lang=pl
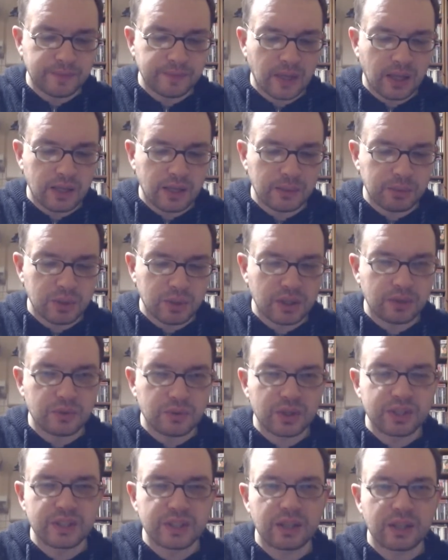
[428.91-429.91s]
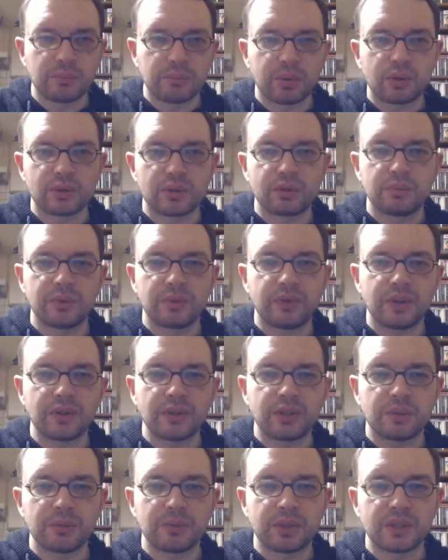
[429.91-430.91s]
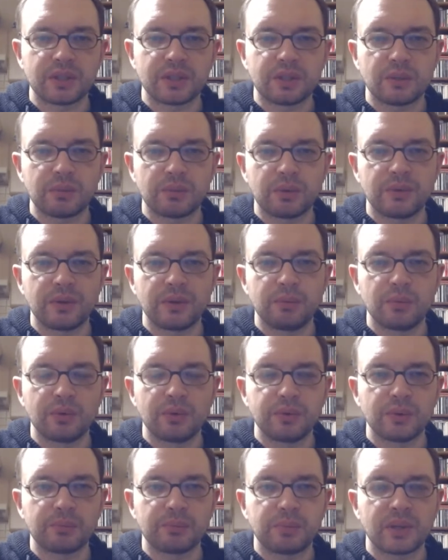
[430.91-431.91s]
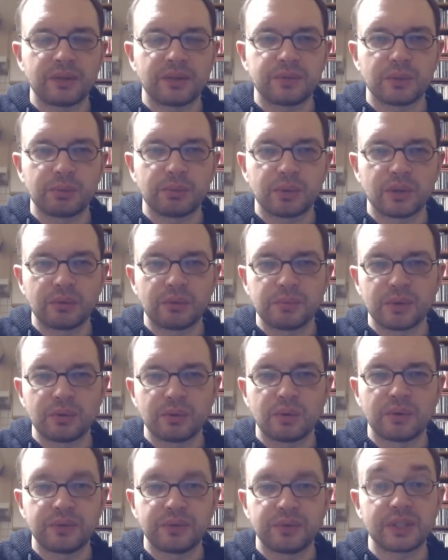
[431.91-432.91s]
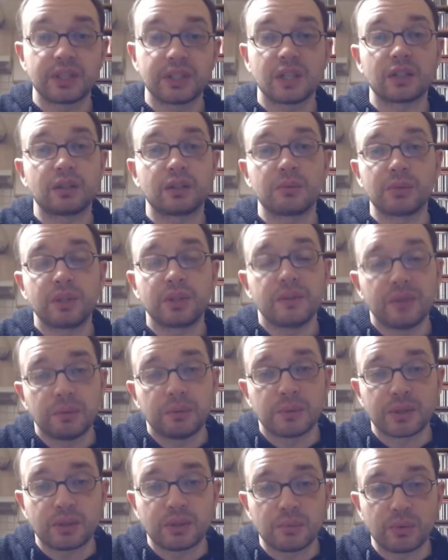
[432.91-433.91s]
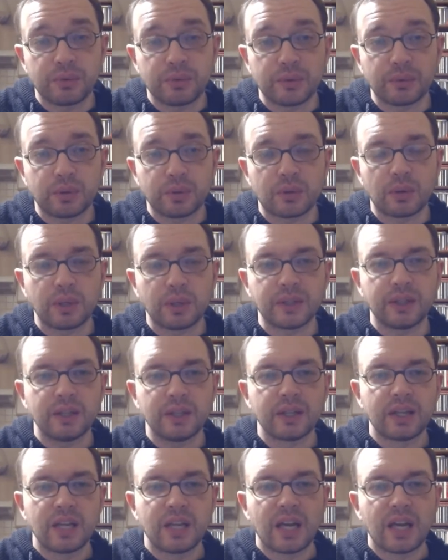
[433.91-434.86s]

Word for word: ale przede wszystkim porozumiewają się między sobą i mówią prawdopodobnie o łowiskach, no bo nie wiemy, co mówią dokładnie,